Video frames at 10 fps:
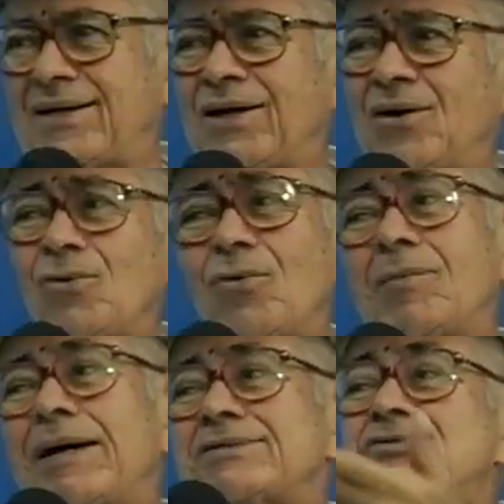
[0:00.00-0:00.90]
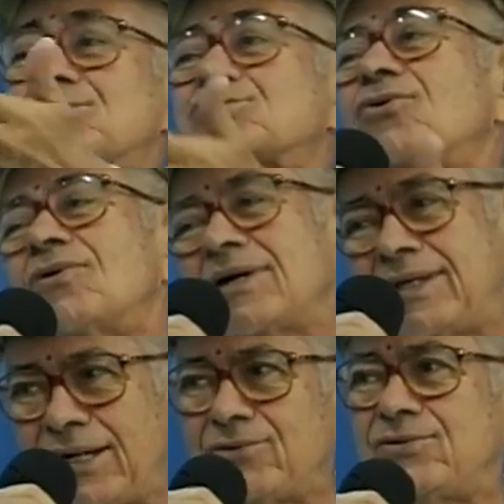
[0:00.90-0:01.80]
eu começo
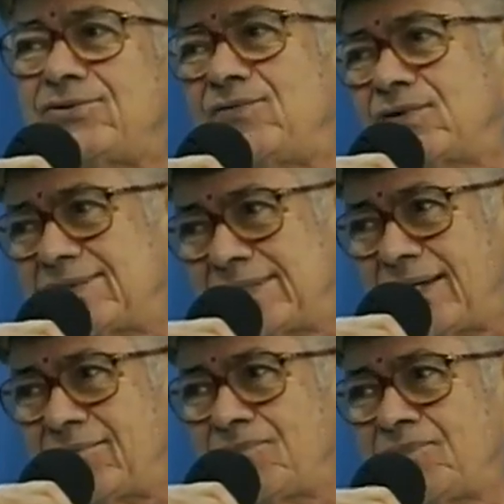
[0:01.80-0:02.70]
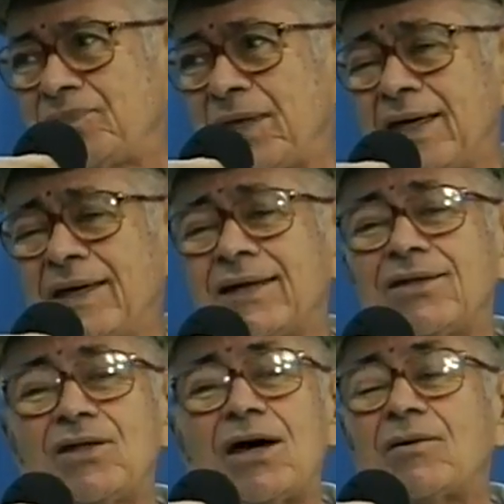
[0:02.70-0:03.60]
discordando de você.
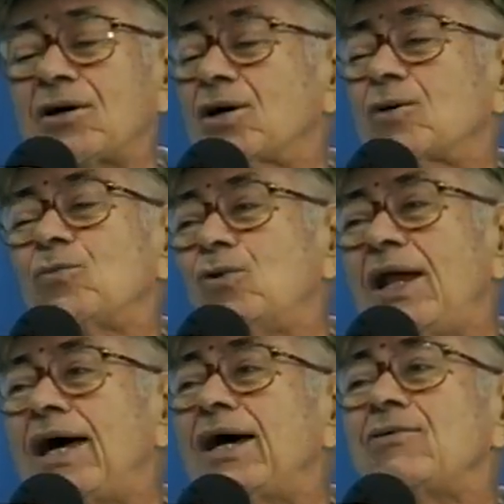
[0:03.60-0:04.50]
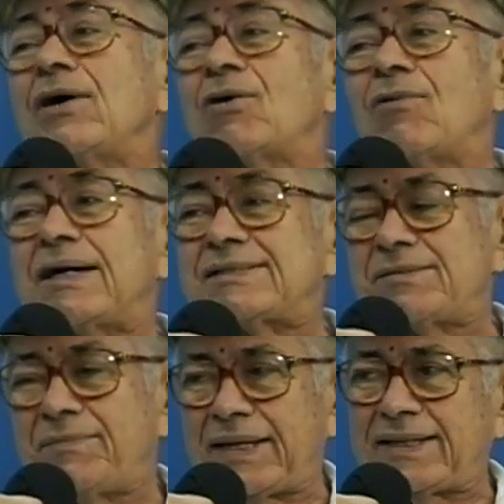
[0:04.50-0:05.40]
Na, mulher não é quase
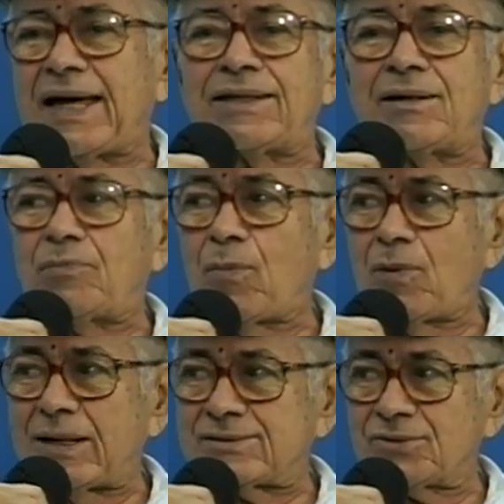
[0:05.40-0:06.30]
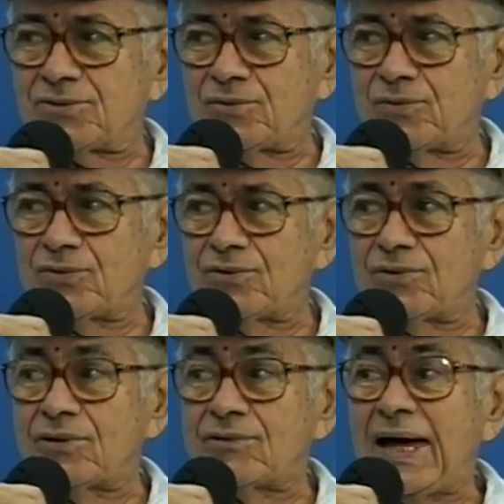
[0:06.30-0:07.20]
metade da população do mundo,
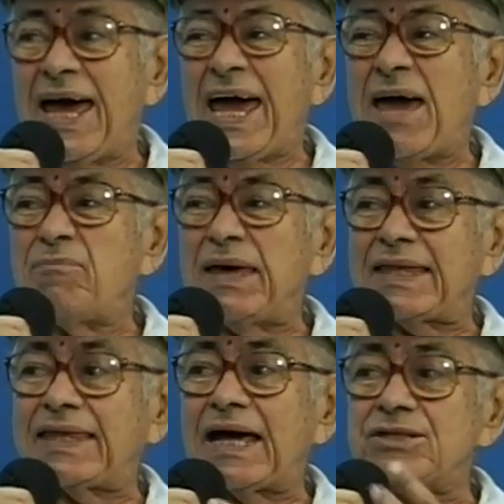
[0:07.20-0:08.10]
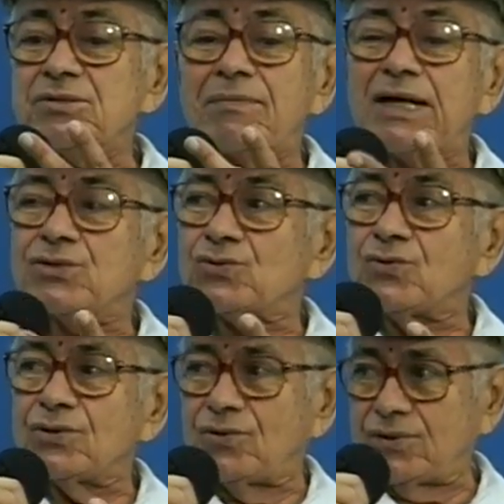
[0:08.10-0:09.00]
não. É metade mais um
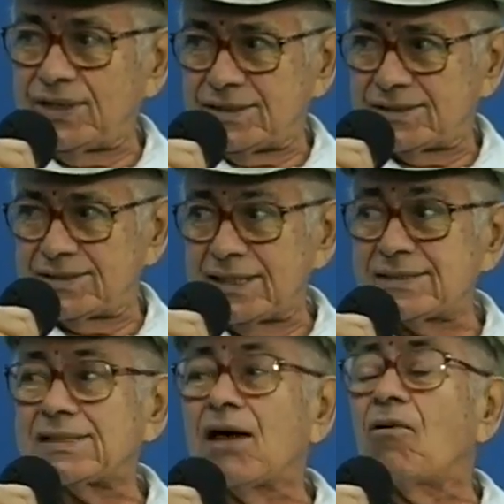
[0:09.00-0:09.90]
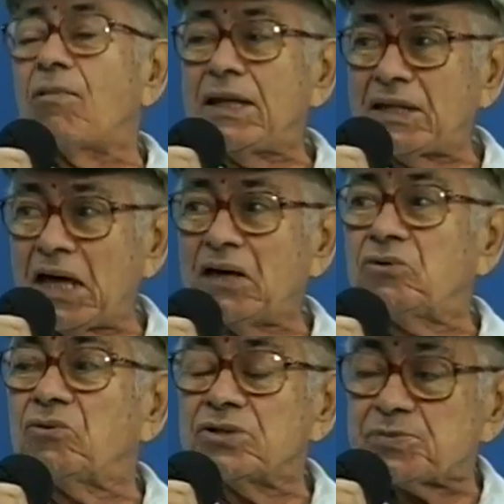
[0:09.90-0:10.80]
ou dois. É
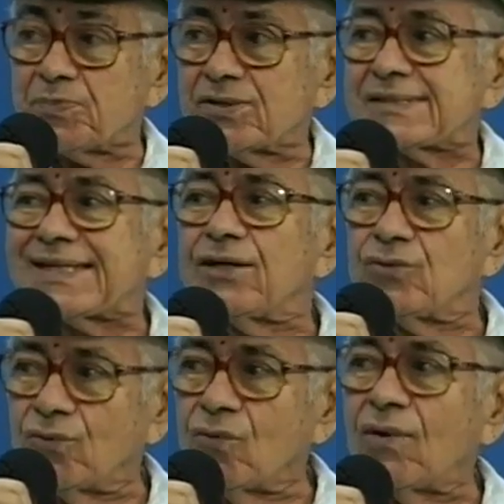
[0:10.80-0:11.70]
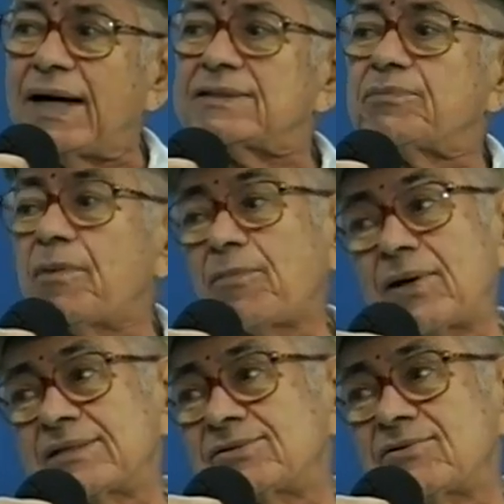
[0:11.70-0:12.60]
52% quase da
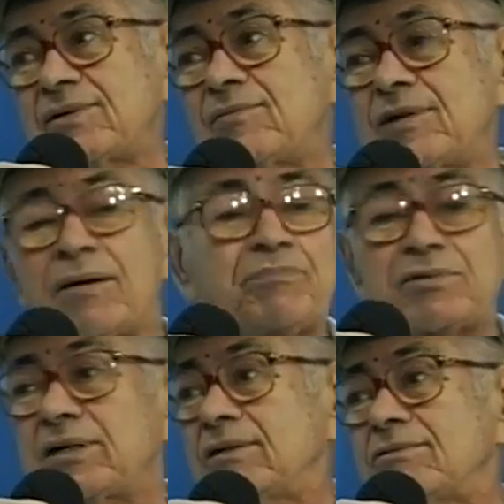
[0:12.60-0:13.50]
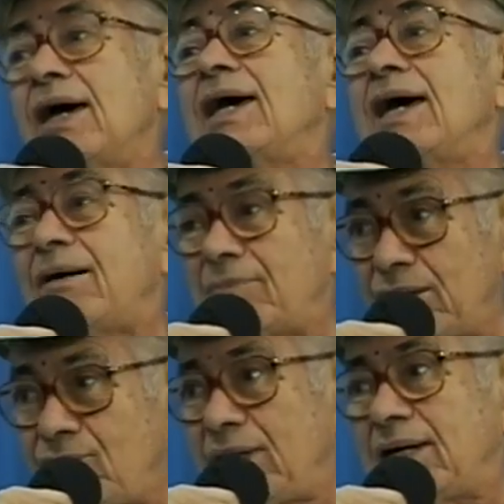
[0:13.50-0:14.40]
população da mulher. Portanto, é a
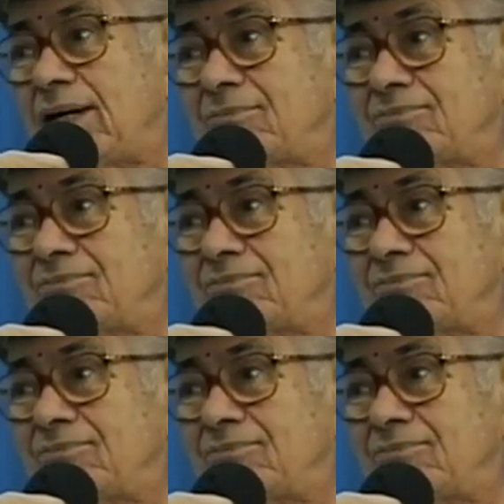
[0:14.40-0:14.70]
maioria